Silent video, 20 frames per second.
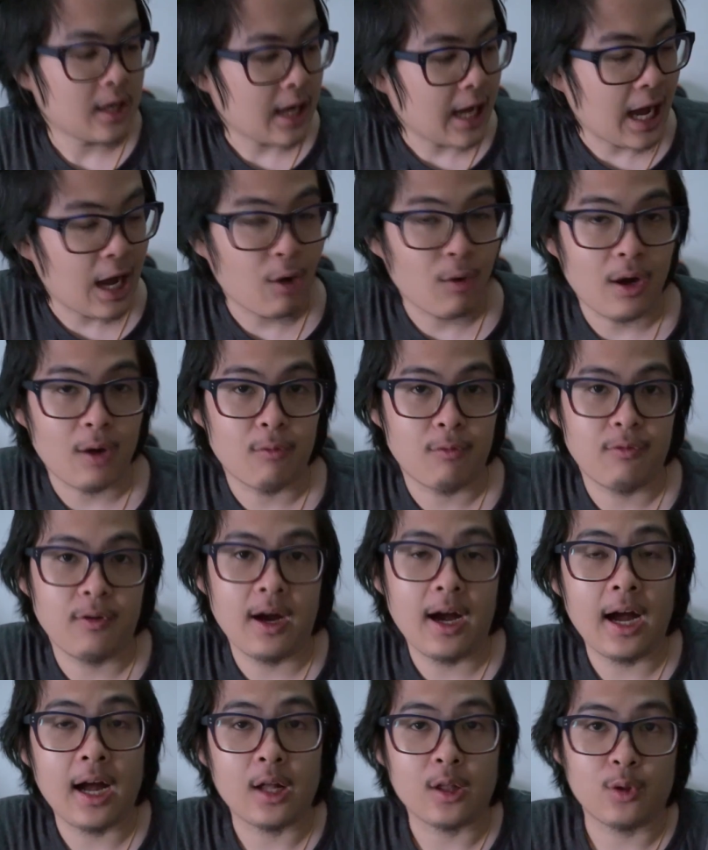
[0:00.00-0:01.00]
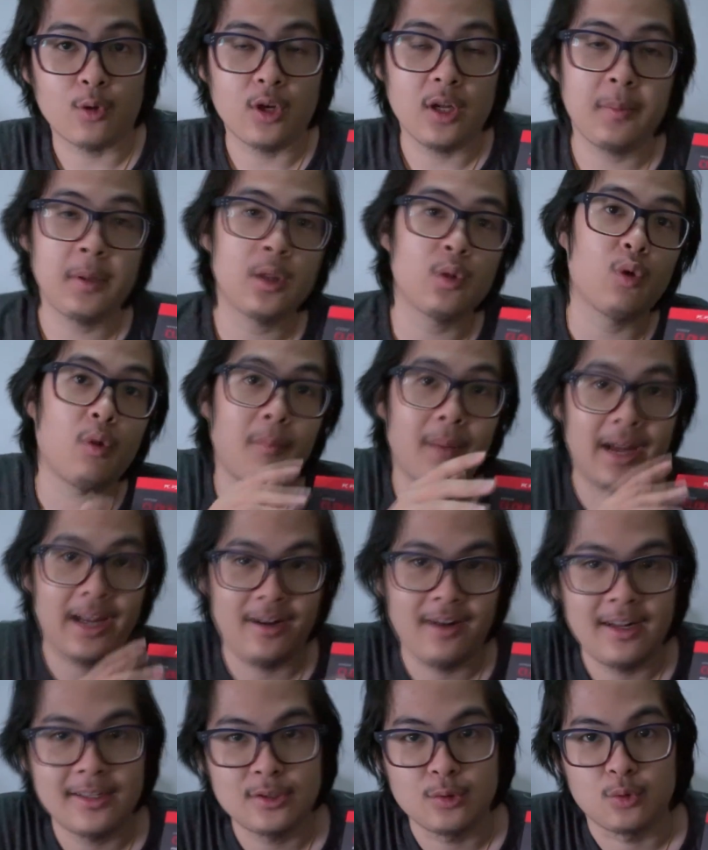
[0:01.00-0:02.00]
คาวอัลฟาตัวนี้เป็นตัวใหม่
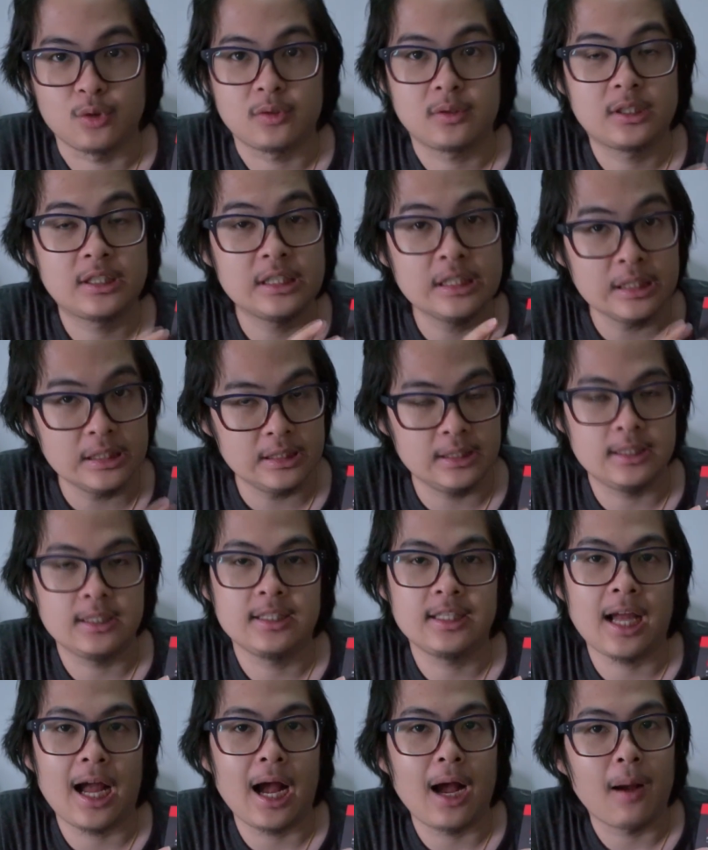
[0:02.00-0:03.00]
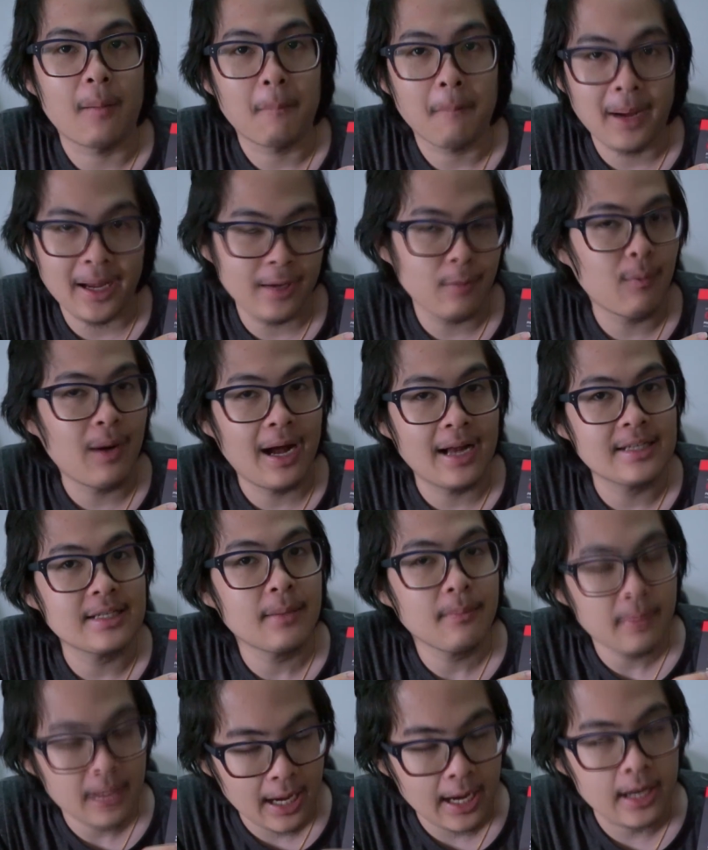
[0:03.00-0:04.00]
ล่าสุด ซึ่งยังไม่วาง
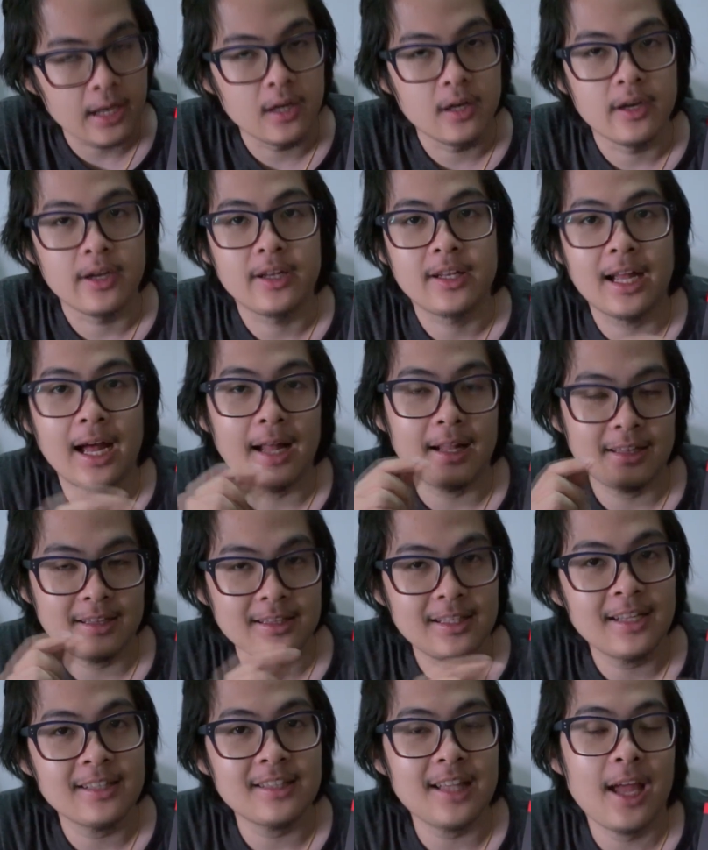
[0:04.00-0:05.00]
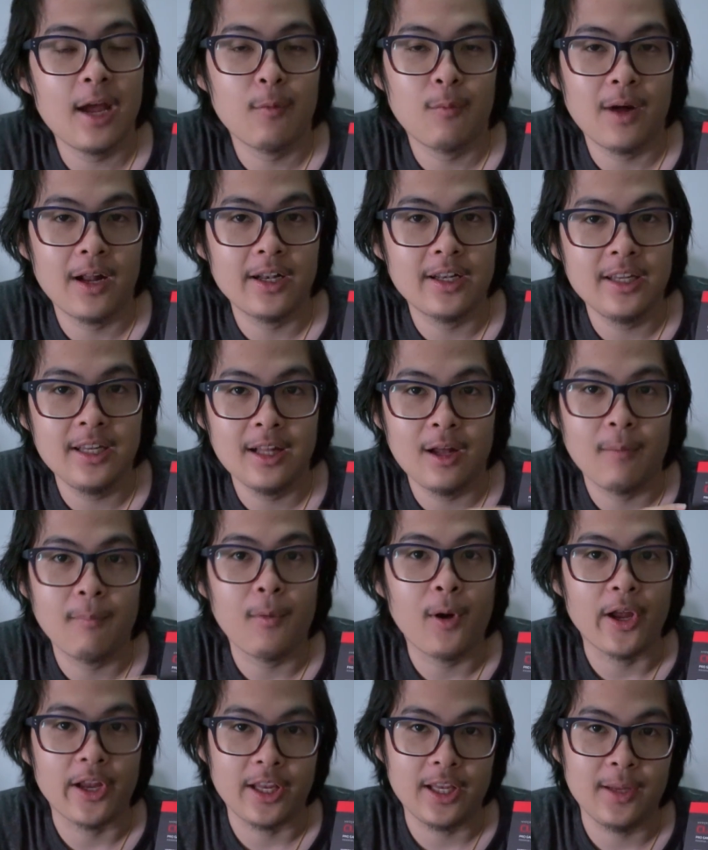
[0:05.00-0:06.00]
จำหน่ายเลยนะ ตั้งแต่วันที่เรา
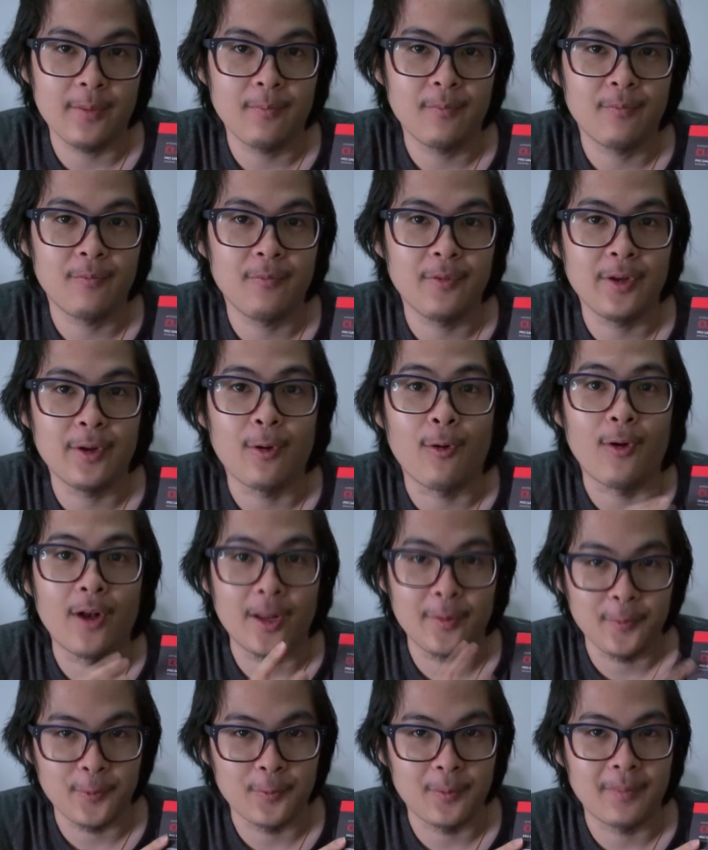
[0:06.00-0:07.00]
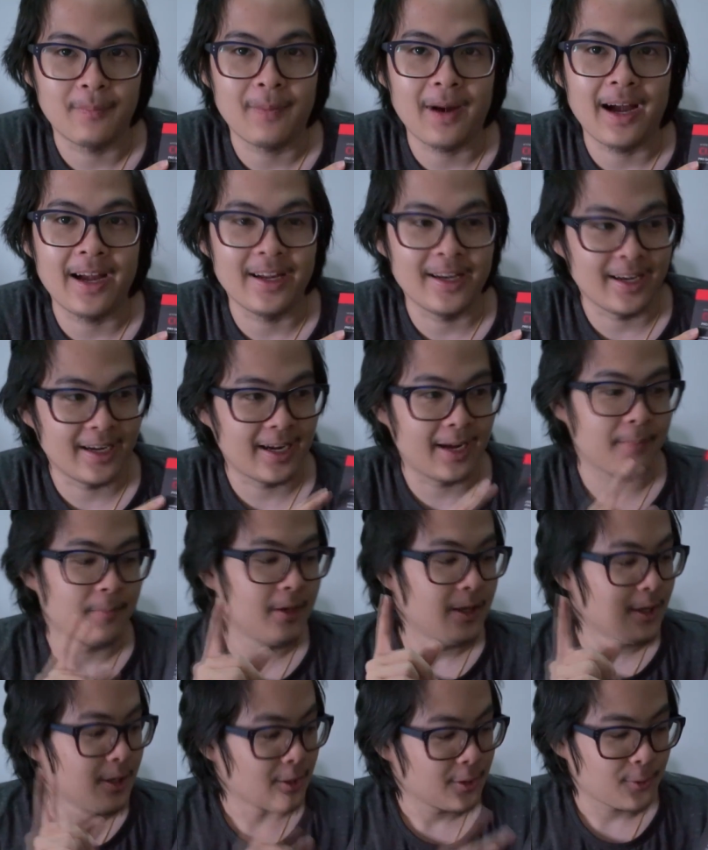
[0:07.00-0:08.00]
ปล่อยคลิปวิดีโอรีวิวมันไปนะครับ
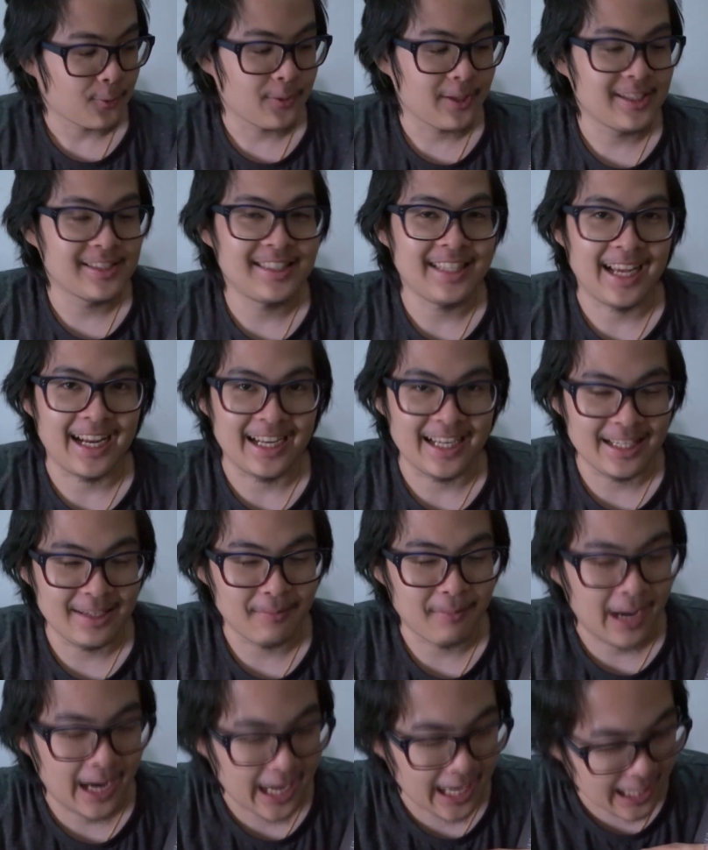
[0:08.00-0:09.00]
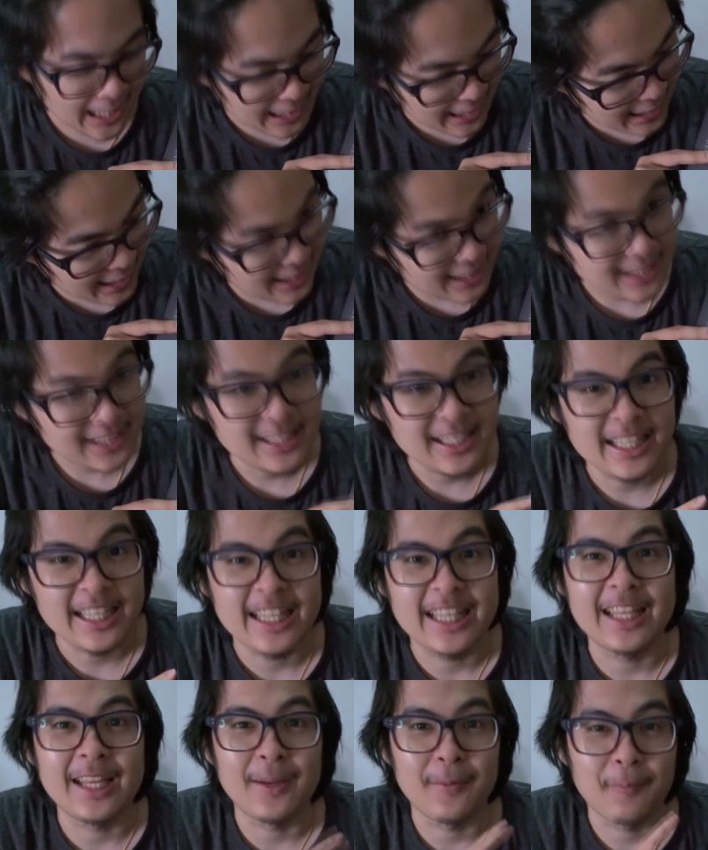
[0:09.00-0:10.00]
ตัวนี้เสียงดีมาก
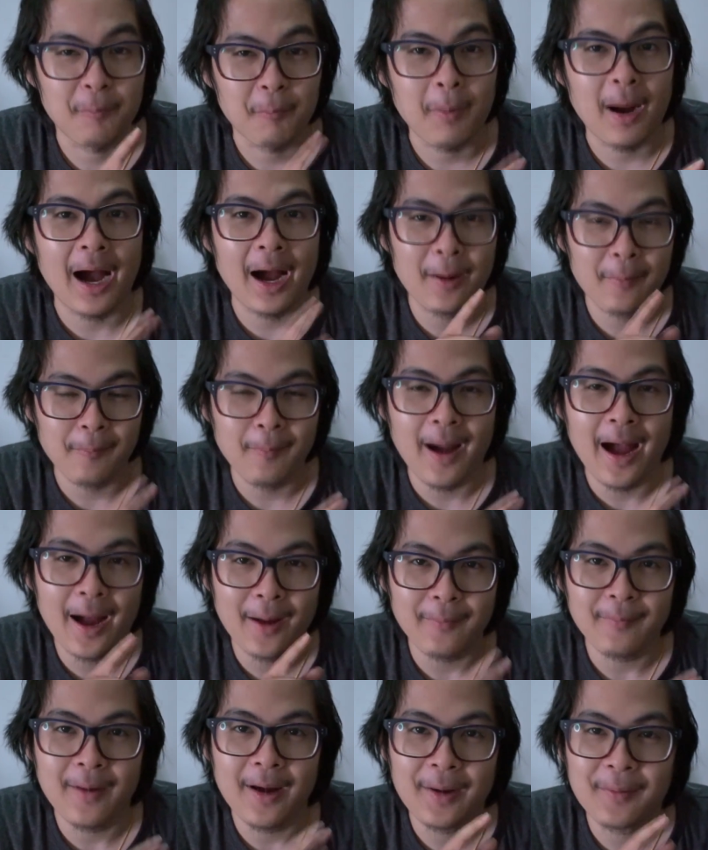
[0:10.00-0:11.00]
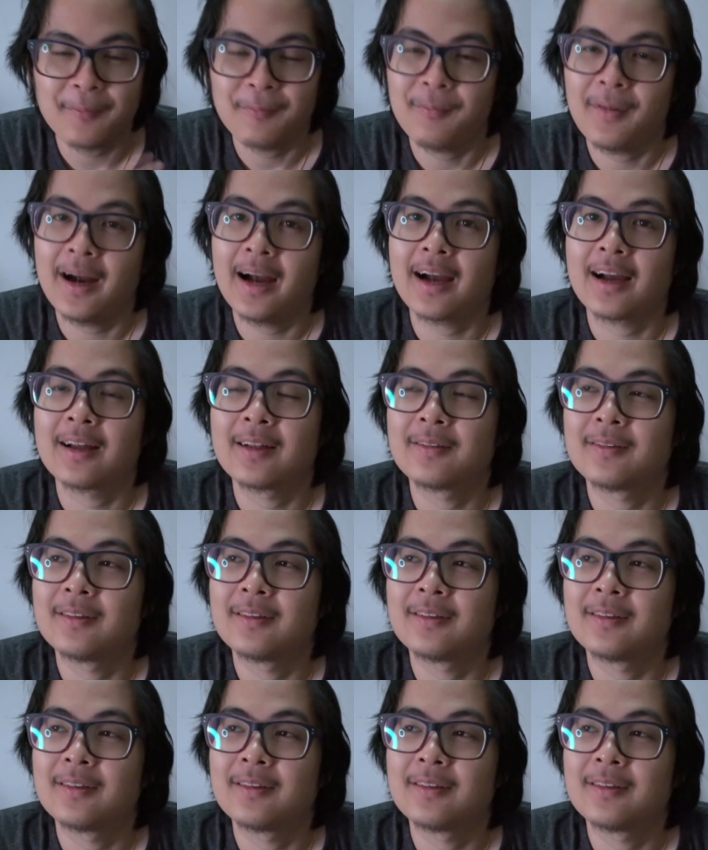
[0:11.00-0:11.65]
ดีมากมากมากมาก